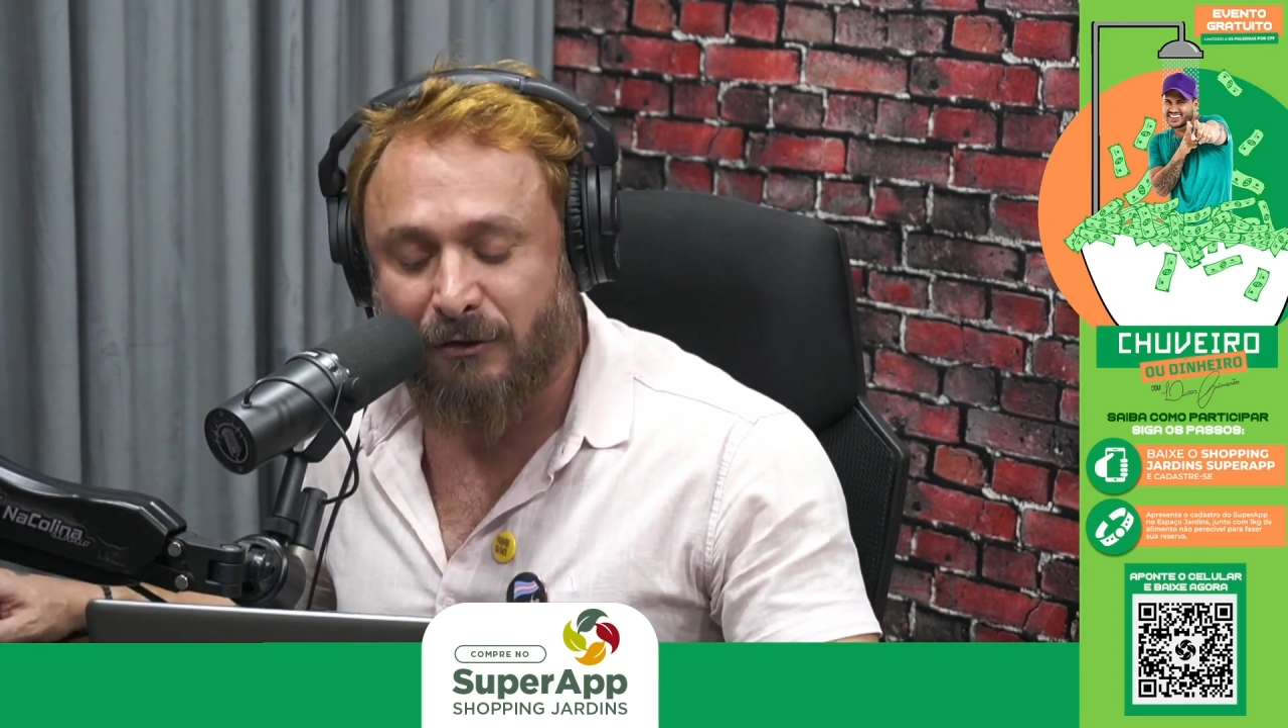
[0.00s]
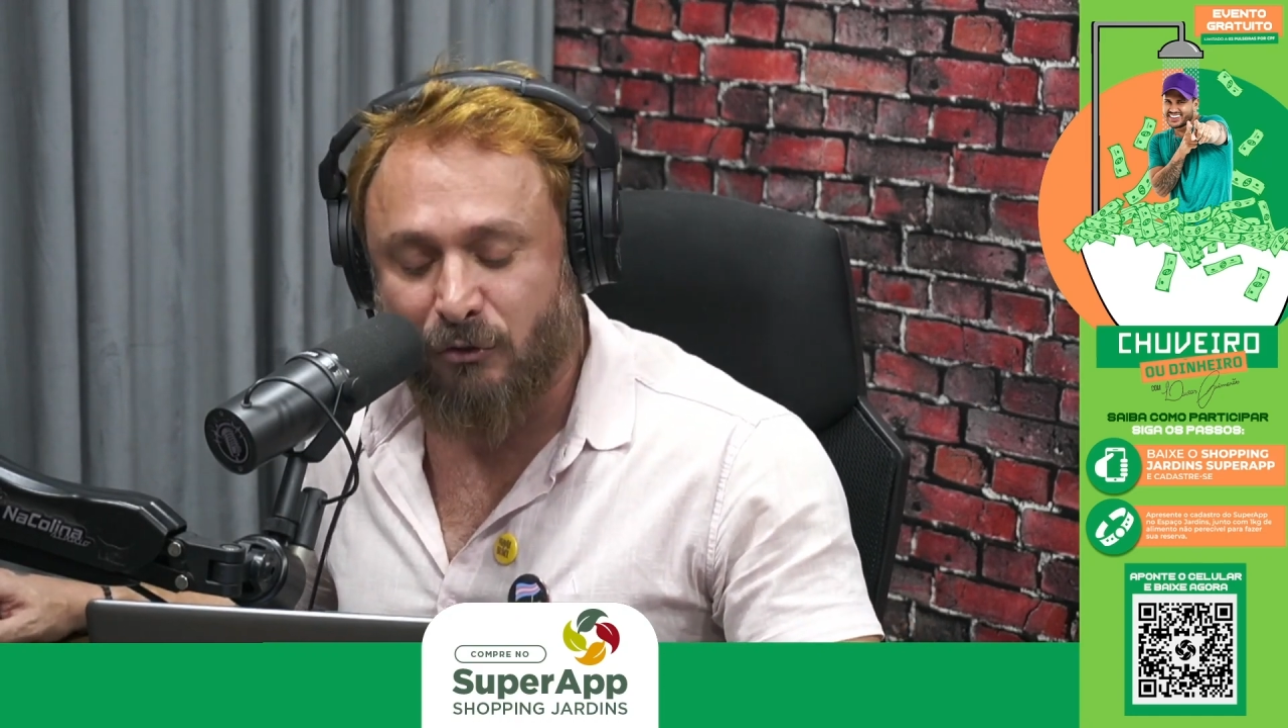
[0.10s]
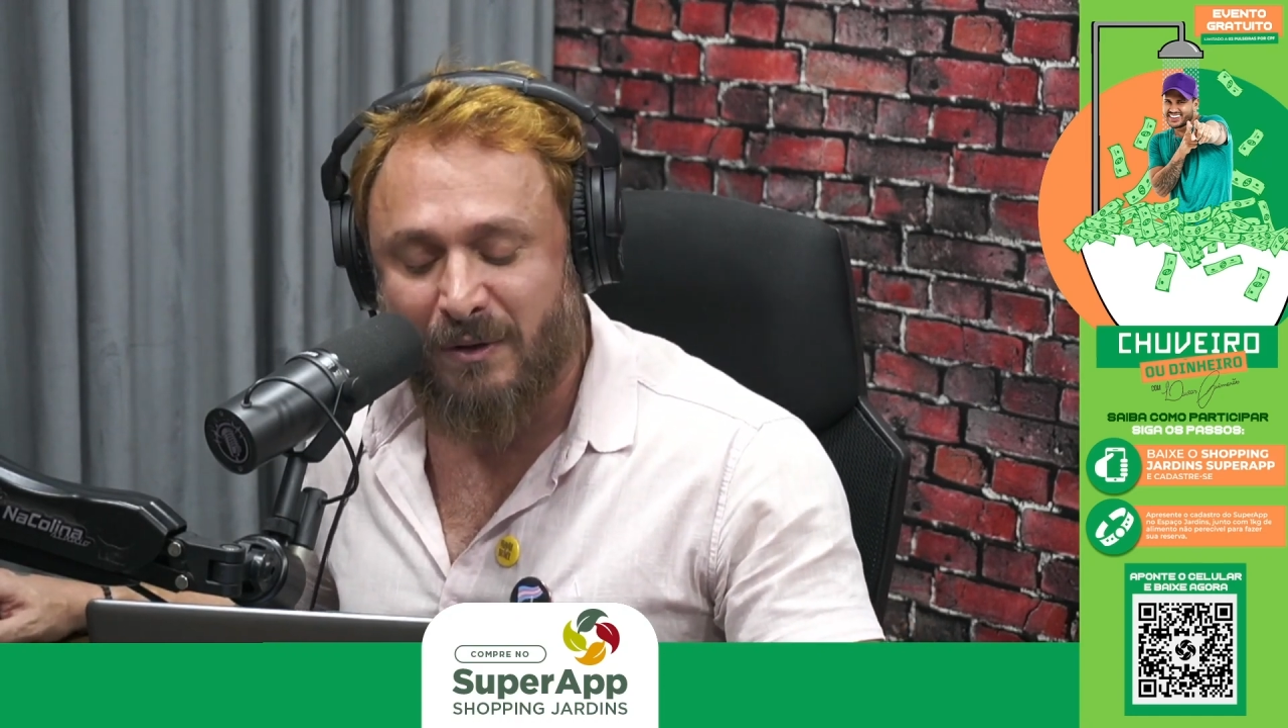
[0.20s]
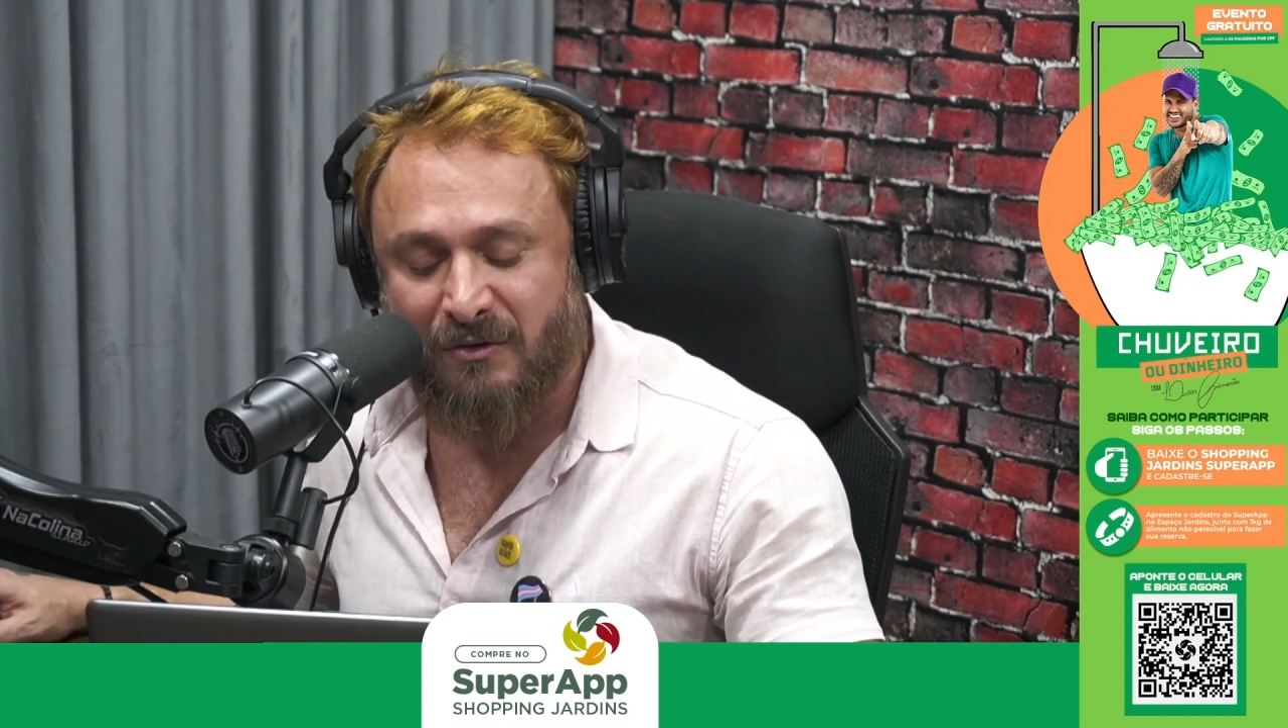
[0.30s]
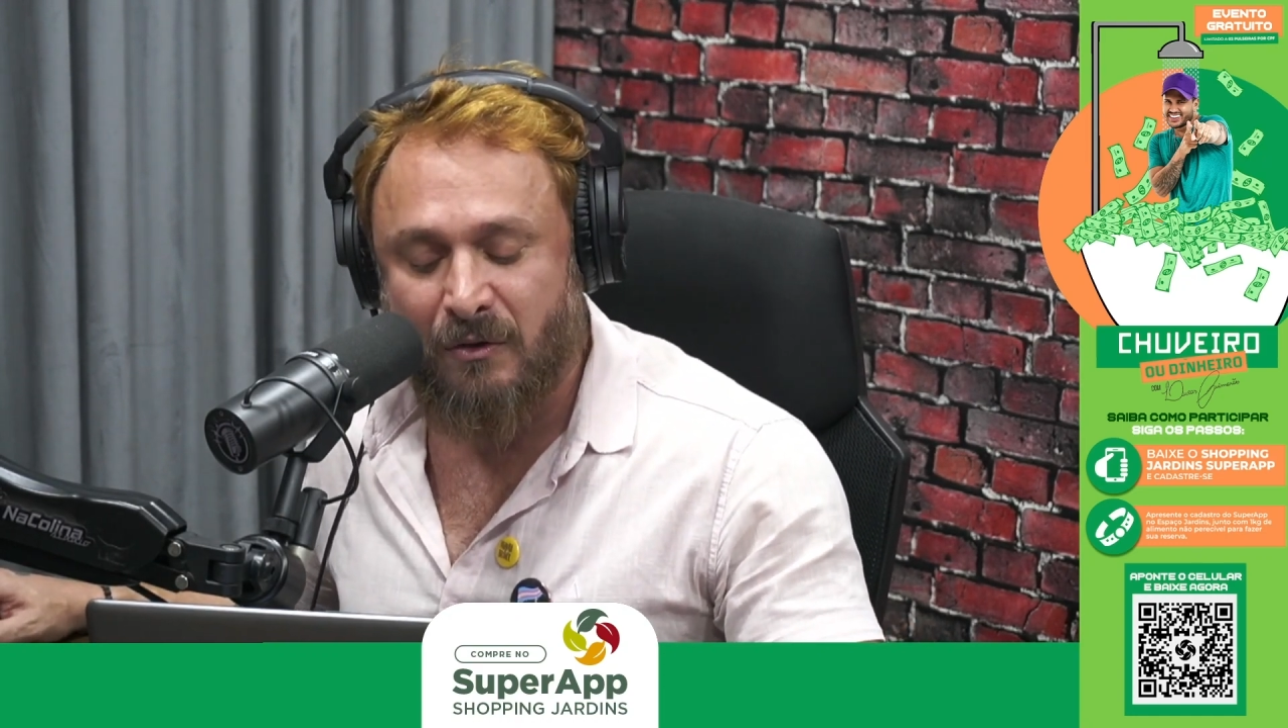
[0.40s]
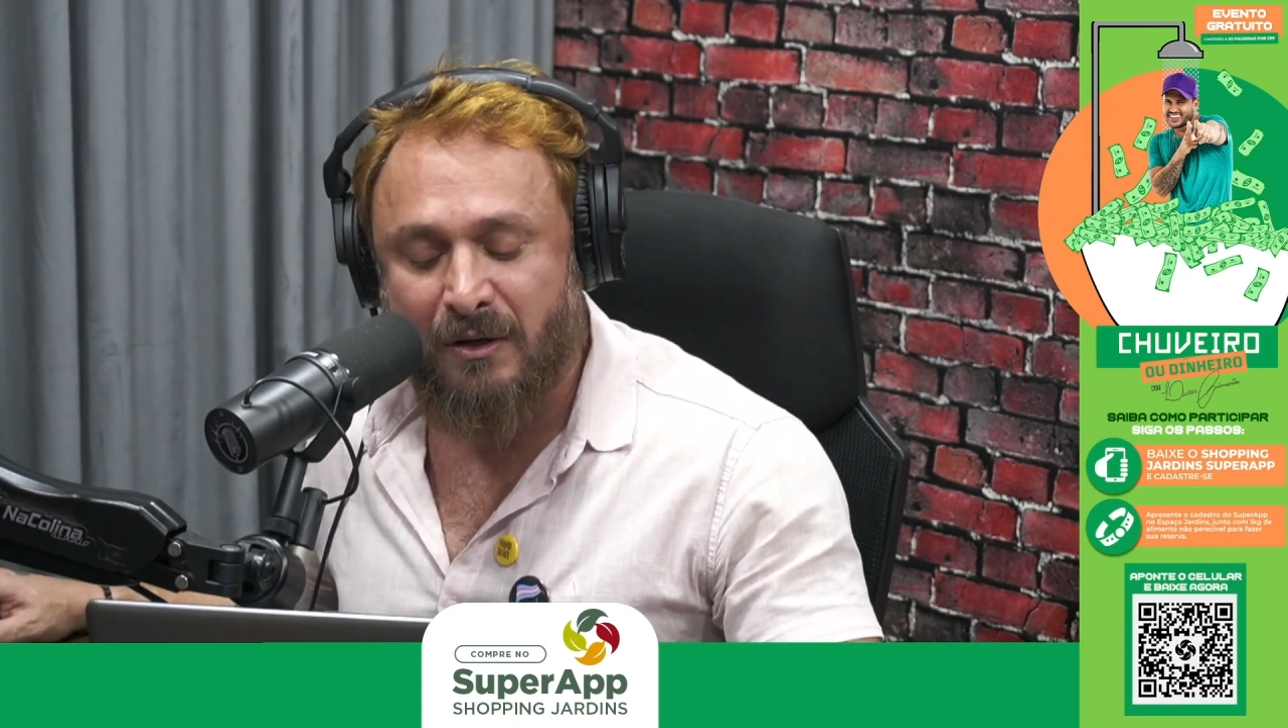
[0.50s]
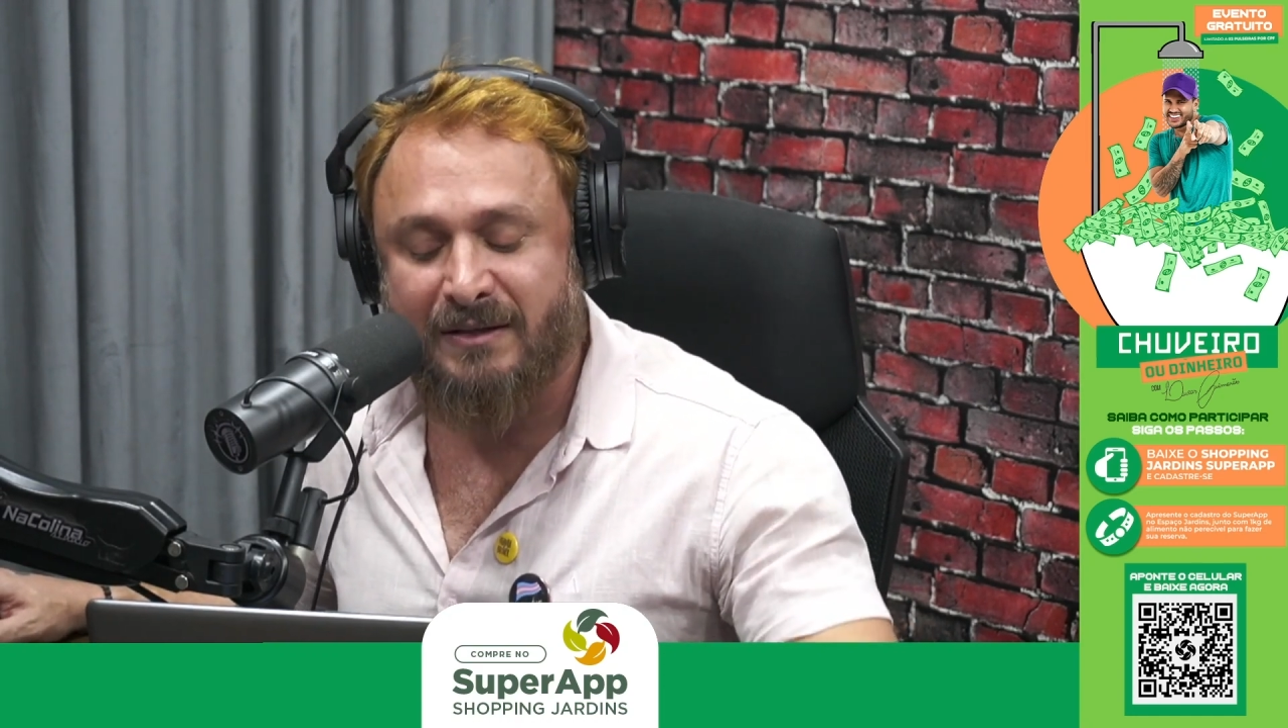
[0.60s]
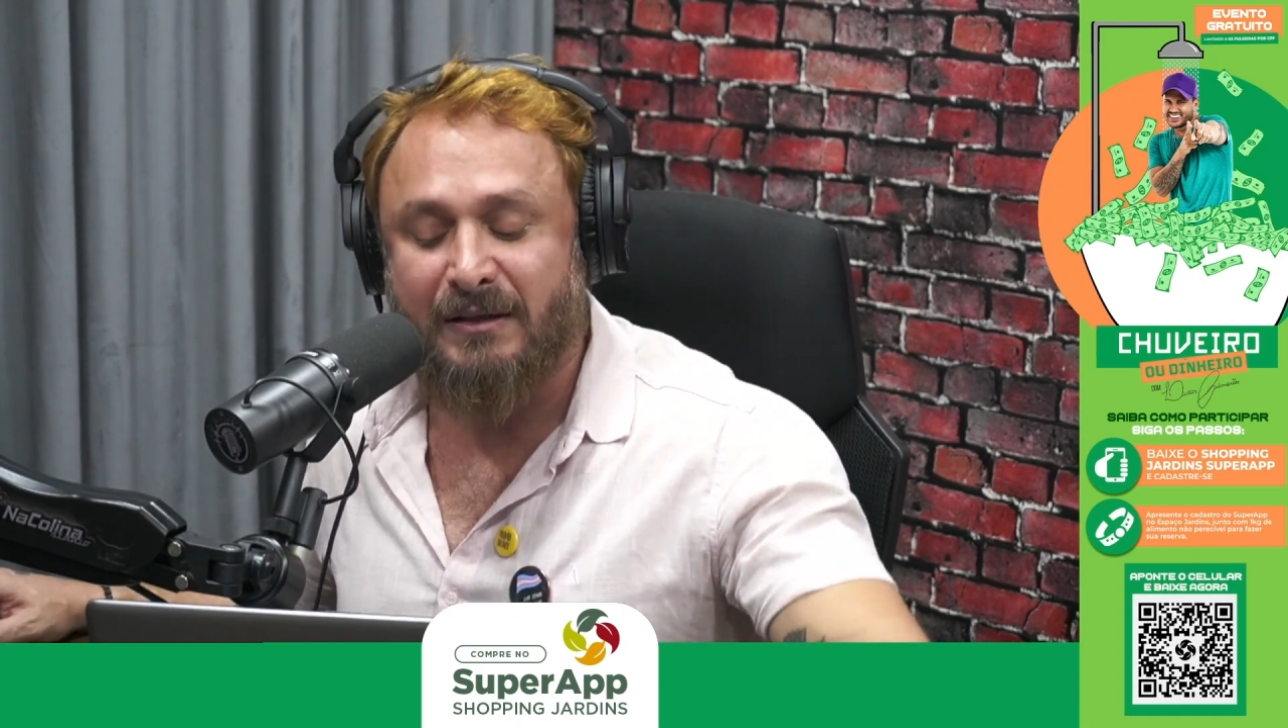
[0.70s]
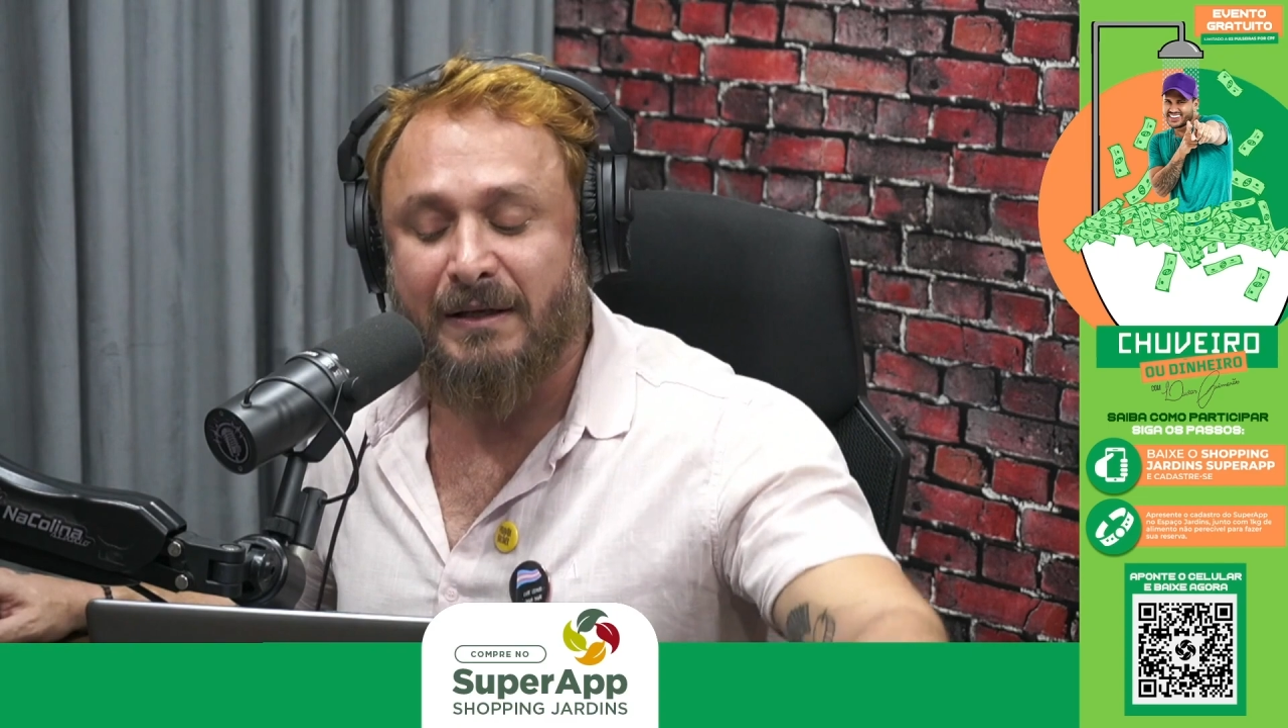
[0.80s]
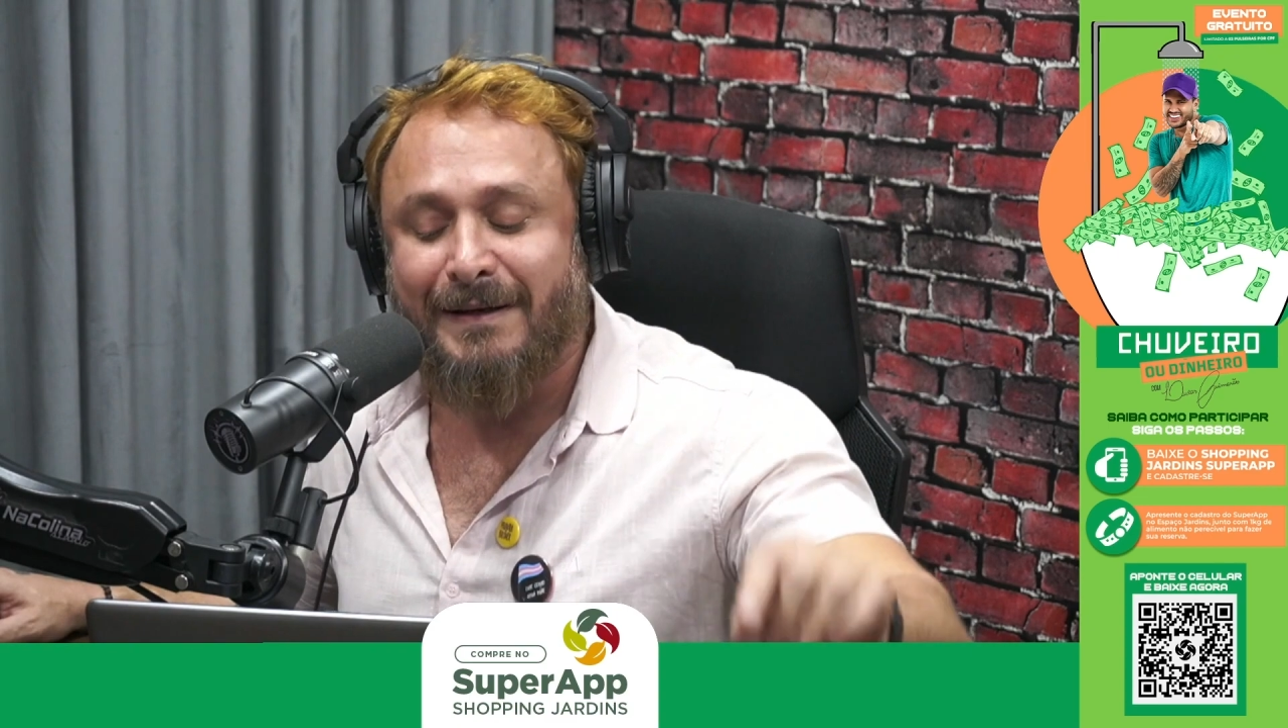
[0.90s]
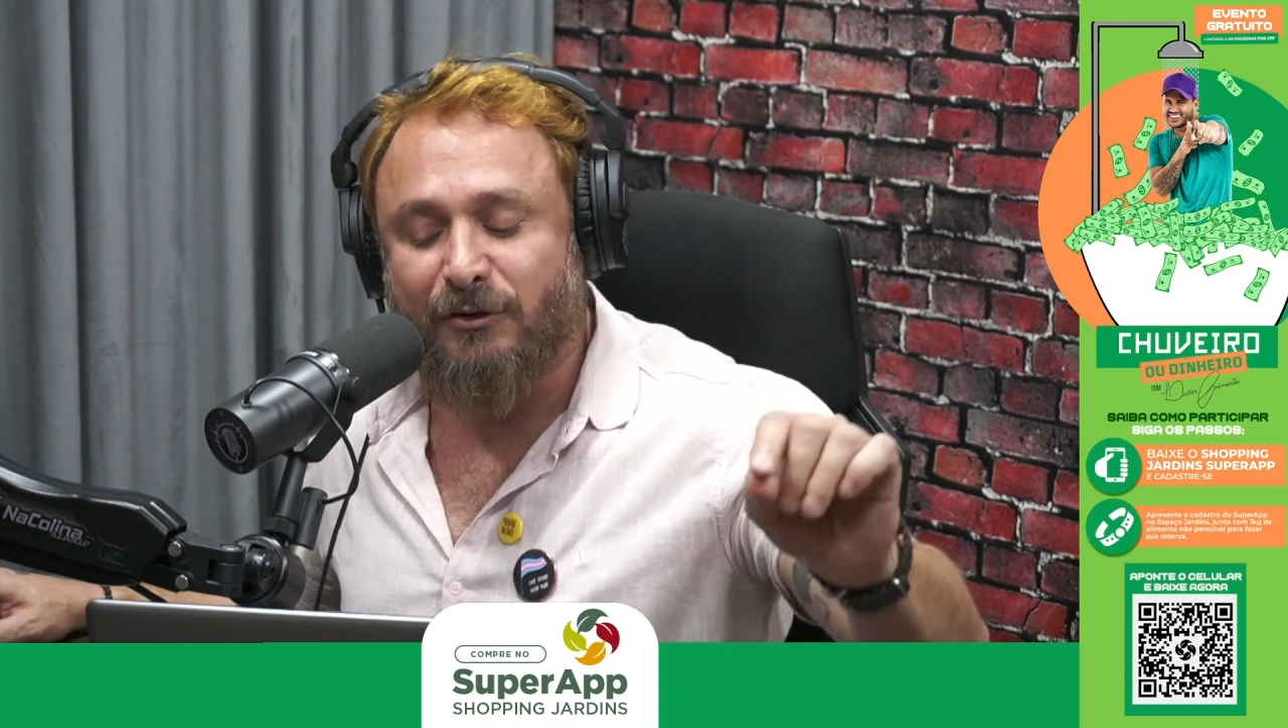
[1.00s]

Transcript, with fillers: duas horas.